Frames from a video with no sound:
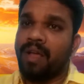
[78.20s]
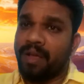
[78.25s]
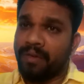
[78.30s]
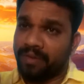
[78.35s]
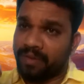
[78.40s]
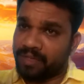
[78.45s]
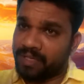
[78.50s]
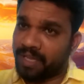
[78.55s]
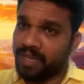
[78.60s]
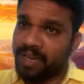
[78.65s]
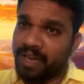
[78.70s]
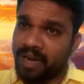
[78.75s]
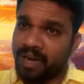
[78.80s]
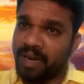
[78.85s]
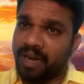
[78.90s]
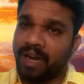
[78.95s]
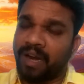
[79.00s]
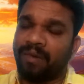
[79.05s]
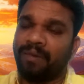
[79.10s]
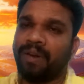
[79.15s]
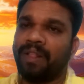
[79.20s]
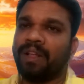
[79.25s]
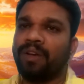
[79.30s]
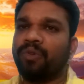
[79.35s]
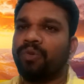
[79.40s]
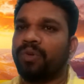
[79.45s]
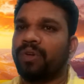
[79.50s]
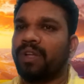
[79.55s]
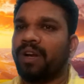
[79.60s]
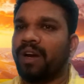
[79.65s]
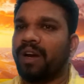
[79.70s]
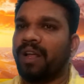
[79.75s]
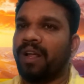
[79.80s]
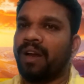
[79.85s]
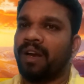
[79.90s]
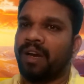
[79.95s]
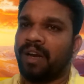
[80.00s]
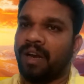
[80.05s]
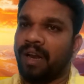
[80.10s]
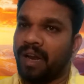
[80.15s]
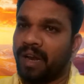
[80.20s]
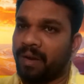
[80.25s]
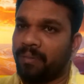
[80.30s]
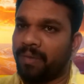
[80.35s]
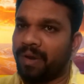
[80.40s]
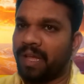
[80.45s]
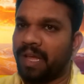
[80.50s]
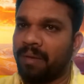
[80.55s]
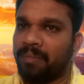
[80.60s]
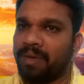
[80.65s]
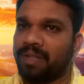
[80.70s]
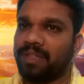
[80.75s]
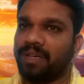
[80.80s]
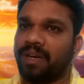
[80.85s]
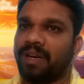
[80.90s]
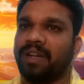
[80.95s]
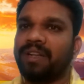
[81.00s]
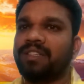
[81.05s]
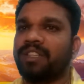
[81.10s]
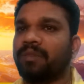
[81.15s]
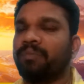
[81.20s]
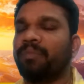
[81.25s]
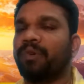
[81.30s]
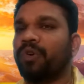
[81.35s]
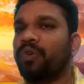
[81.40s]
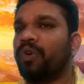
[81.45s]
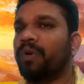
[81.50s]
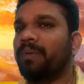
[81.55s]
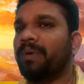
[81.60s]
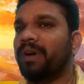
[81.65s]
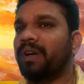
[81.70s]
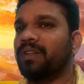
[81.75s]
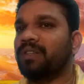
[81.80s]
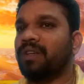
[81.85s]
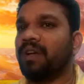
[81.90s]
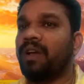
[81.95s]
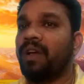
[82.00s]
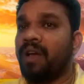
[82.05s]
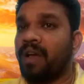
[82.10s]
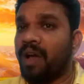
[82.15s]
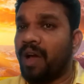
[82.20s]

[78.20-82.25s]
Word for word: சரியான அளவில் தான் கொடுக்குறானா இல்லை நம்மளை ஏமாத்துறானான்னு செக் பண்ணணும் அப்படின்னு நினச்சான்